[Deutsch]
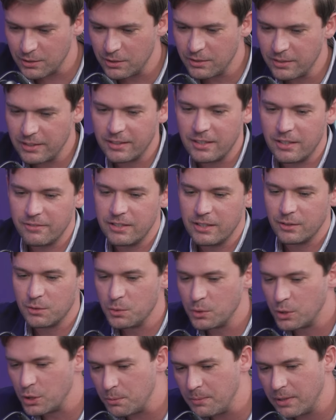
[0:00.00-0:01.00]
toll, der Kaffee hat
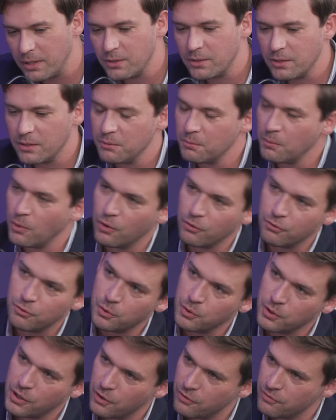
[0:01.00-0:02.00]
gut geschmeckt und morgen
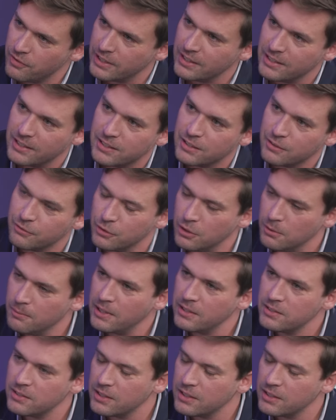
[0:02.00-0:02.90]
früh kaufen wir die nächste Firma,